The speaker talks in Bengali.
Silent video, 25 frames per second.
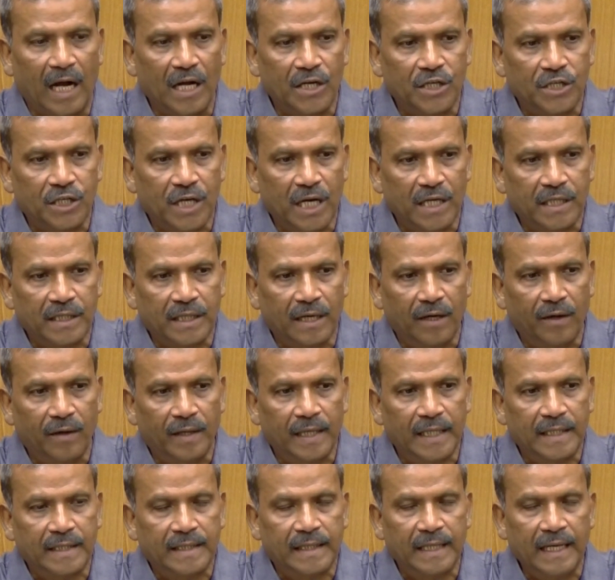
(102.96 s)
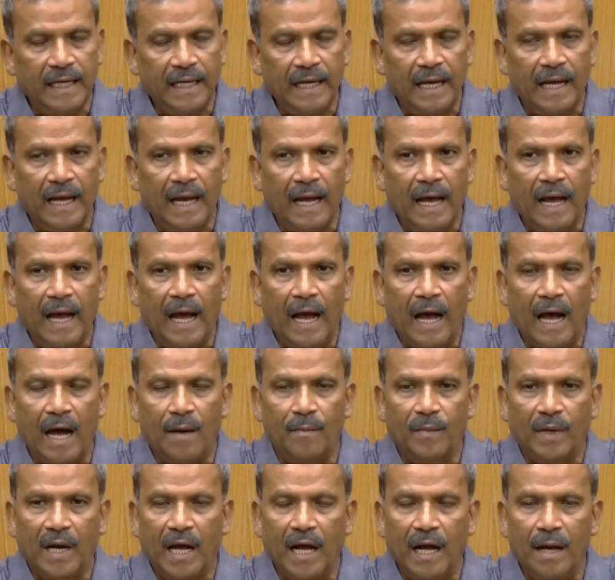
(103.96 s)
আশ্বাস দেওয়া হয়েছে
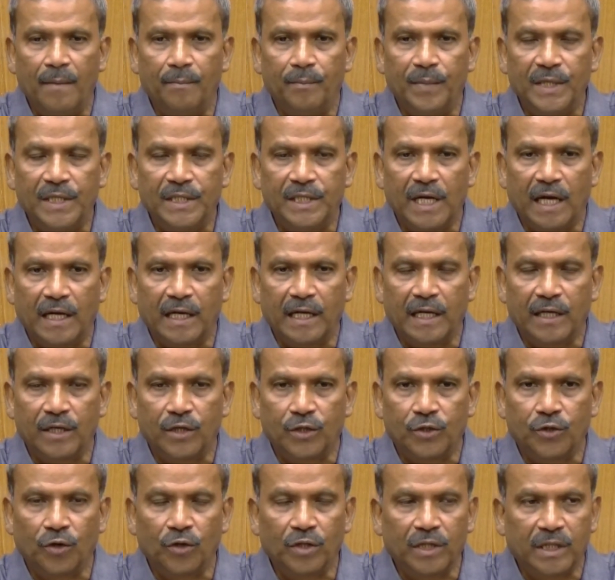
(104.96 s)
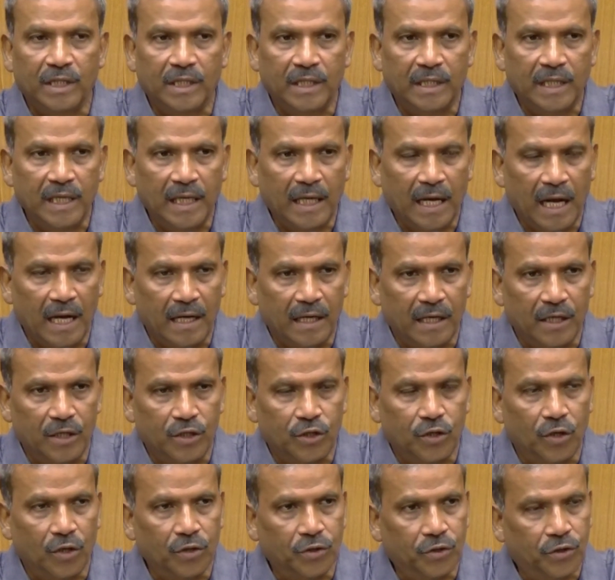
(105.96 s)
আমরা বিচারে সত্যিকারের
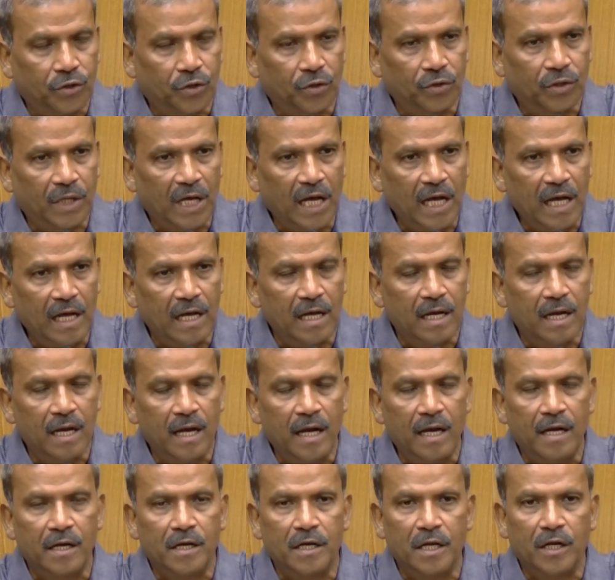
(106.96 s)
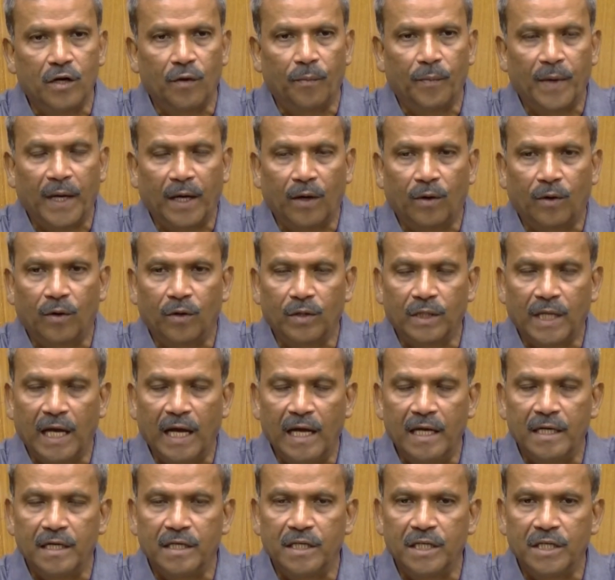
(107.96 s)
স্বচ্ছতা নিরপেক্ষতা
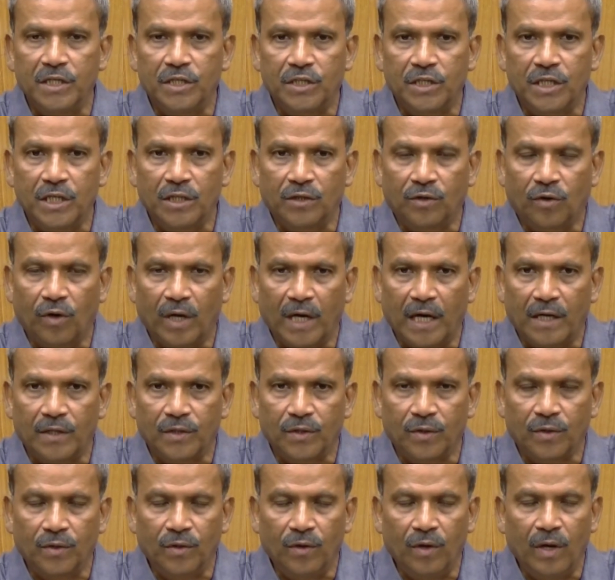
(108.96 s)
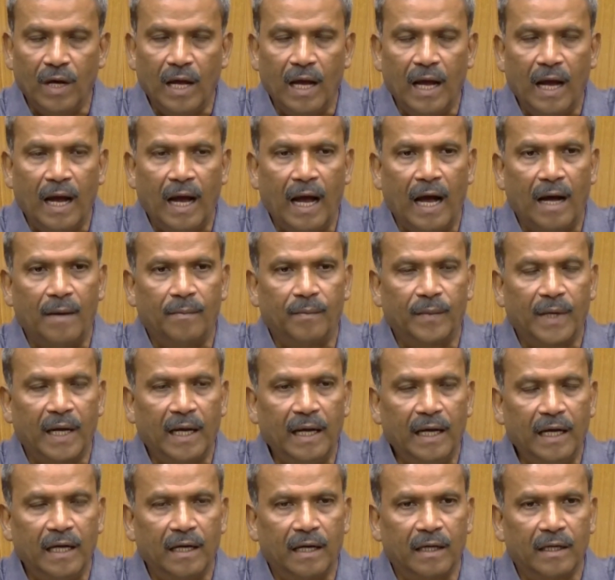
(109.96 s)
নিশ্চিত করার জন্য আমরা
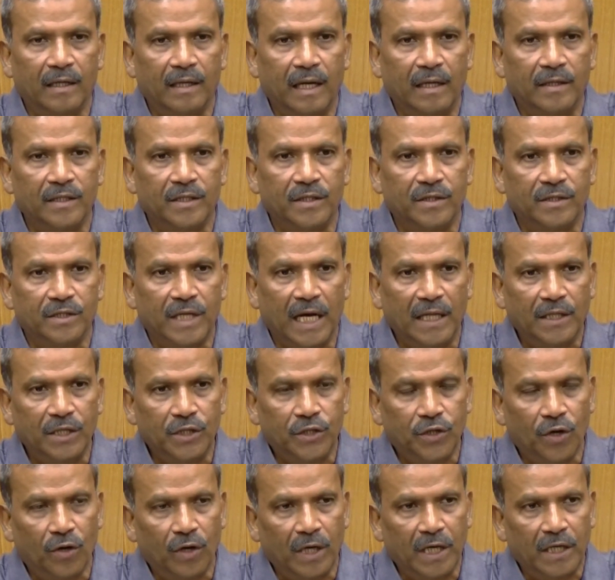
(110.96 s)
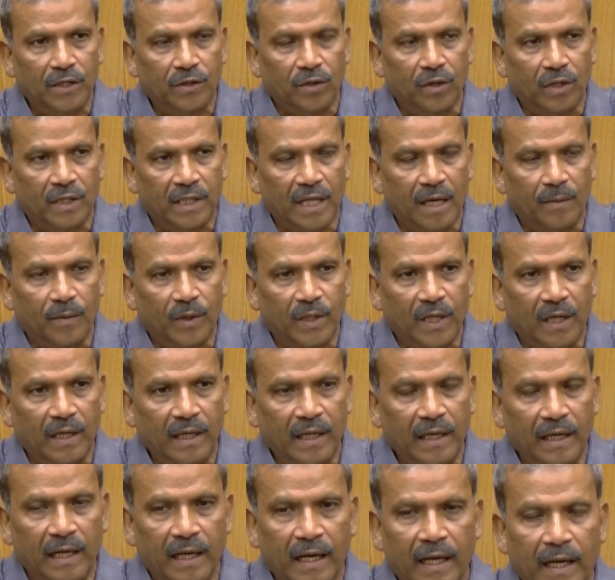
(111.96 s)
জাতিসংঘের
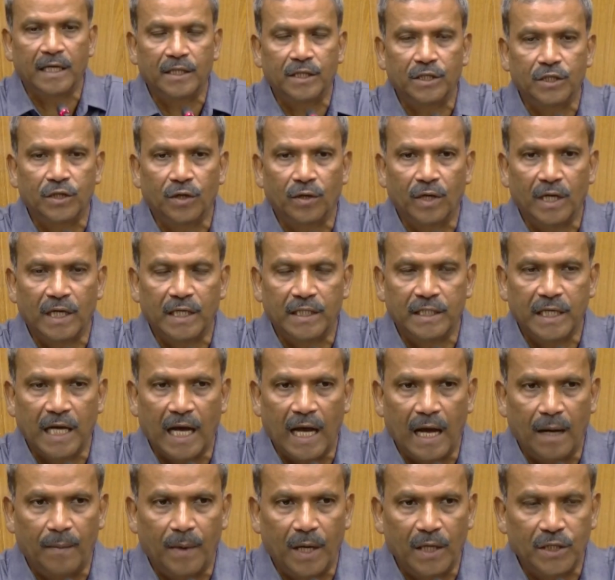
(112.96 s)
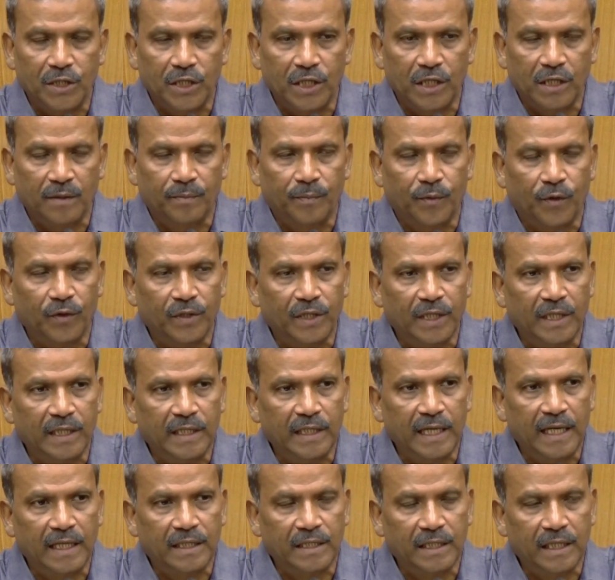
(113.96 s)
তত্ত্বাবধানে জাতিসংঘের যে আবাসিক
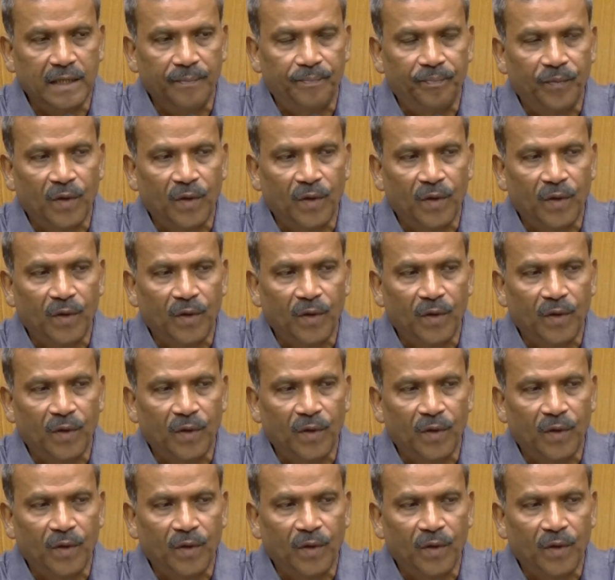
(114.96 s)
প্রতিনিধি আছে